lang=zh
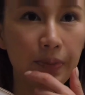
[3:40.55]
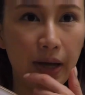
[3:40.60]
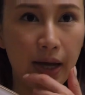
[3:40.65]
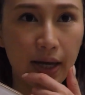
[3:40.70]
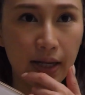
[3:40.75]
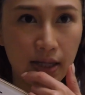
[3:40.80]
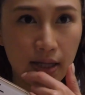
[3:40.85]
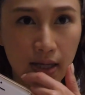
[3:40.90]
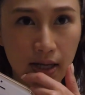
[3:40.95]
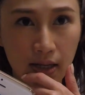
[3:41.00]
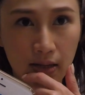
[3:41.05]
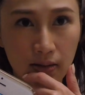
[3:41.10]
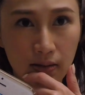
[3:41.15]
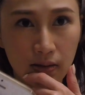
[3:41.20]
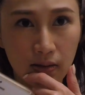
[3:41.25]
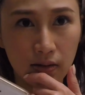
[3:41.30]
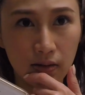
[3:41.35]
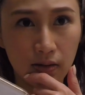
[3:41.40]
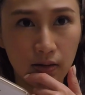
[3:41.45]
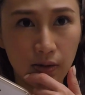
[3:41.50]
八点
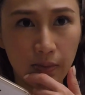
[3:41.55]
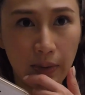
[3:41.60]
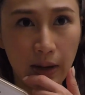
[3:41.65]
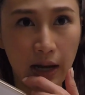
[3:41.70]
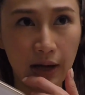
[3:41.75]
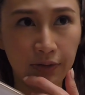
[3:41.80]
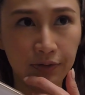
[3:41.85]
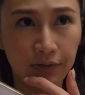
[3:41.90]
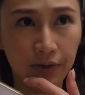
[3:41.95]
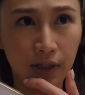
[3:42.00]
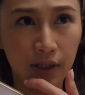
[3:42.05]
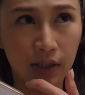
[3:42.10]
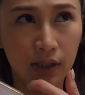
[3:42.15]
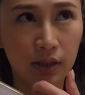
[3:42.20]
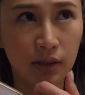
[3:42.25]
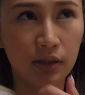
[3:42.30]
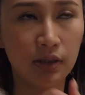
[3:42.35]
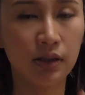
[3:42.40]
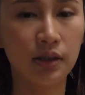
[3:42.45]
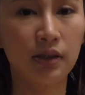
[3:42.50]
四十八
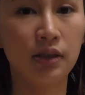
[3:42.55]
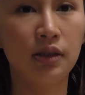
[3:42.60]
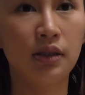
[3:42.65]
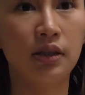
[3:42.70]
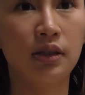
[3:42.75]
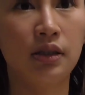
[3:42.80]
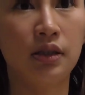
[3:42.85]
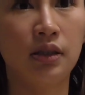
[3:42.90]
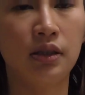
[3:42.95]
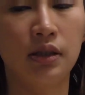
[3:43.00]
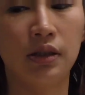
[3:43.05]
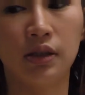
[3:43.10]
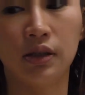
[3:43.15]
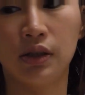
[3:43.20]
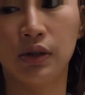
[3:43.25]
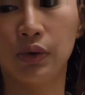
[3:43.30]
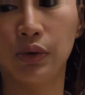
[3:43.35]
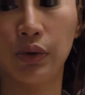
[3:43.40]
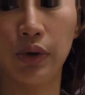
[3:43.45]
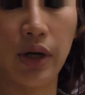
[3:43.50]
分，
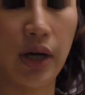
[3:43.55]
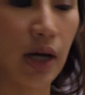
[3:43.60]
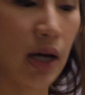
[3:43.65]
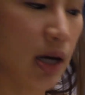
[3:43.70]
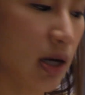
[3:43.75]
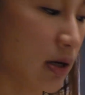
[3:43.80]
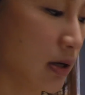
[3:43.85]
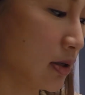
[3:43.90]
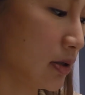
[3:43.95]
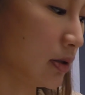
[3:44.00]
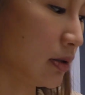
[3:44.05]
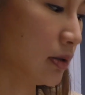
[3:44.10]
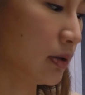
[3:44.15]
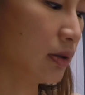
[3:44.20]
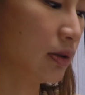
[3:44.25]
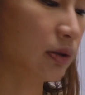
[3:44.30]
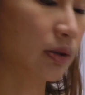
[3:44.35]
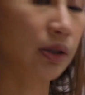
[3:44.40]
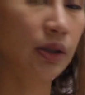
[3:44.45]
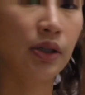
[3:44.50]
我
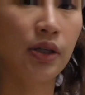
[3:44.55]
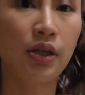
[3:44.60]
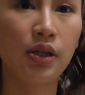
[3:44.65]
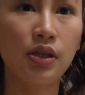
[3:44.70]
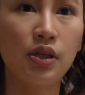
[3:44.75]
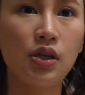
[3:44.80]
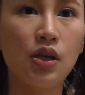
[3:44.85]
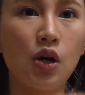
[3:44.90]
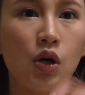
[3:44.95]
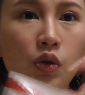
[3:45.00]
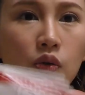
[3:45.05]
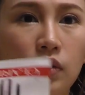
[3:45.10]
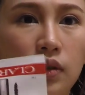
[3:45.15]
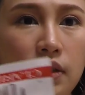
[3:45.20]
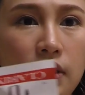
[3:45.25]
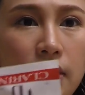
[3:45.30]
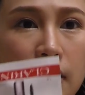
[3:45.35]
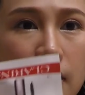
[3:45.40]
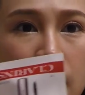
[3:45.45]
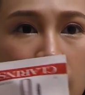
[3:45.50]
要用
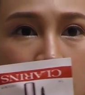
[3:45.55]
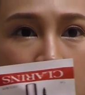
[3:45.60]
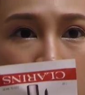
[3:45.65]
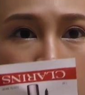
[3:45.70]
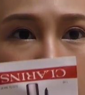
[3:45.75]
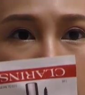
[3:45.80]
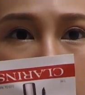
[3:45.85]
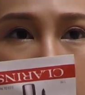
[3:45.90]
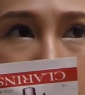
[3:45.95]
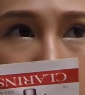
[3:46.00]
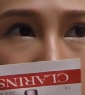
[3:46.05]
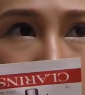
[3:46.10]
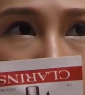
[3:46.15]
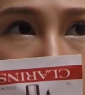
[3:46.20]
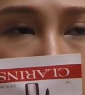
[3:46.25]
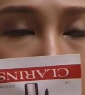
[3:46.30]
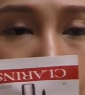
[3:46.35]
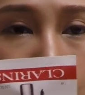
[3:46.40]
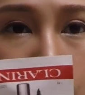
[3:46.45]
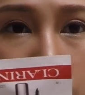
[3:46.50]
这个。
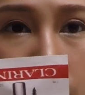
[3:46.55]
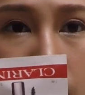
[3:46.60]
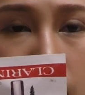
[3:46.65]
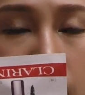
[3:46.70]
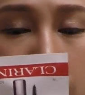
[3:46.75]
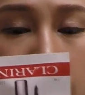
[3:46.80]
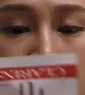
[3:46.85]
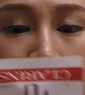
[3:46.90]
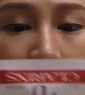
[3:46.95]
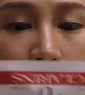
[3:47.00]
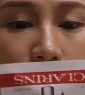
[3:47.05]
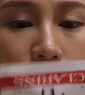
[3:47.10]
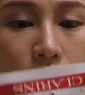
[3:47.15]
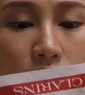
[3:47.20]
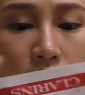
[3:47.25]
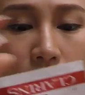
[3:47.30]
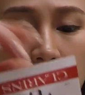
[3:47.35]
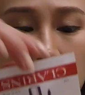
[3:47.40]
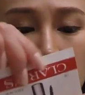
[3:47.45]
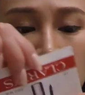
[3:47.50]
我今天要
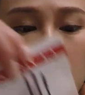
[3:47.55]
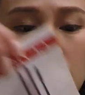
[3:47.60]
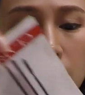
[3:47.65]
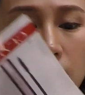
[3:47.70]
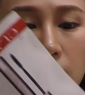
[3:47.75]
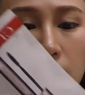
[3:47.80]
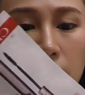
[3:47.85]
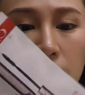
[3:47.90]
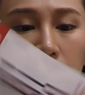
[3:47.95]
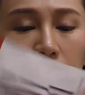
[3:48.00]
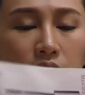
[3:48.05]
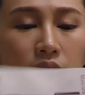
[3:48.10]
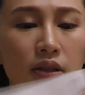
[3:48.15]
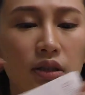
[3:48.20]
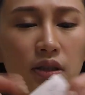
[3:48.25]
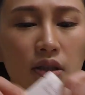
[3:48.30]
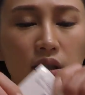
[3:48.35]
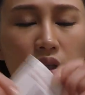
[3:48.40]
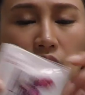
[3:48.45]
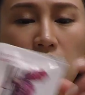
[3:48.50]
实测的
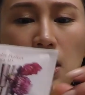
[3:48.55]
是